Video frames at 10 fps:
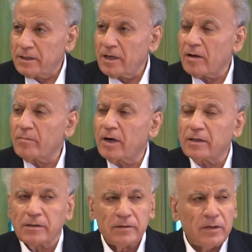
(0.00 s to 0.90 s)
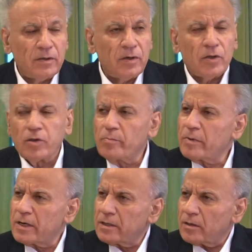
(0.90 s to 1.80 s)
لألمانيا ثم
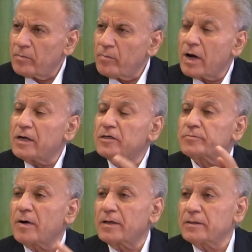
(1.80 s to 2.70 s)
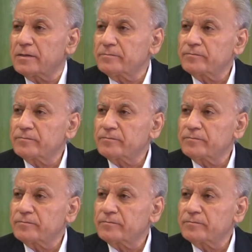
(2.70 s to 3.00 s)
عمال إسبانيا